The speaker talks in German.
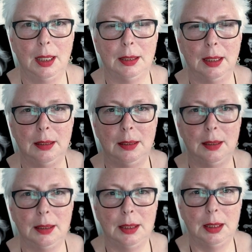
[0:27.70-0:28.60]
denn
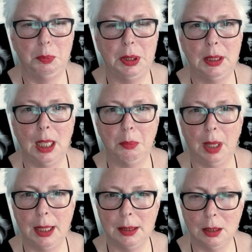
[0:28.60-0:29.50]
ich bin in einem
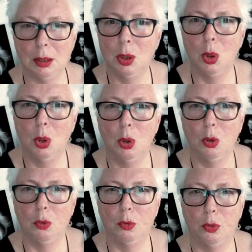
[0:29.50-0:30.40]
Alter,
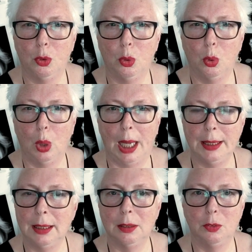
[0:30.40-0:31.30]
wo
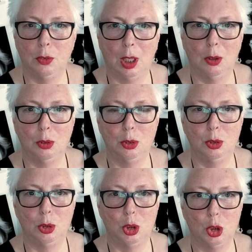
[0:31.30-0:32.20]
andere
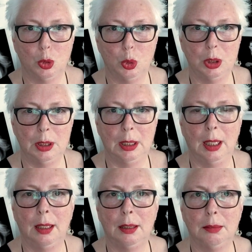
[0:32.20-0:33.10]
Frauen schon
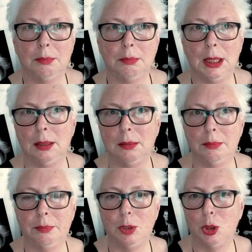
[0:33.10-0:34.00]

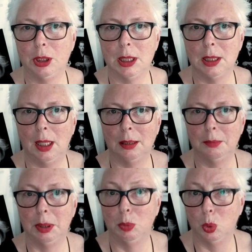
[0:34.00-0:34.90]
in, wie soll ich das
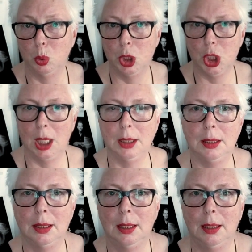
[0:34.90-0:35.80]
sagen, im
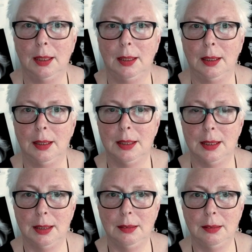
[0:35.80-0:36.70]
Ruhestand
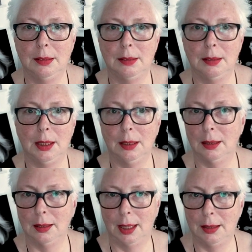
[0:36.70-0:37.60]
sind,
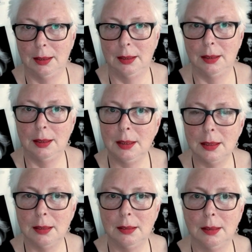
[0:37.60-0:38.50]
ihre Rente
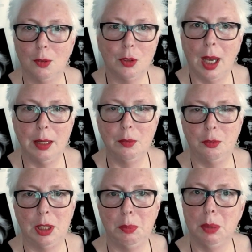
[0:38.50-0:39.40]
genießen, auf keinen
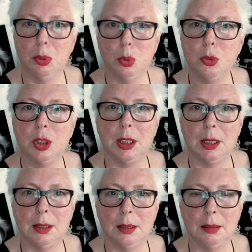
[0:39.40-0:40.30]
Fall mehr
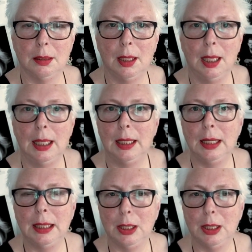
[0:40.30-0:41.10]
berufstätig sind. Ich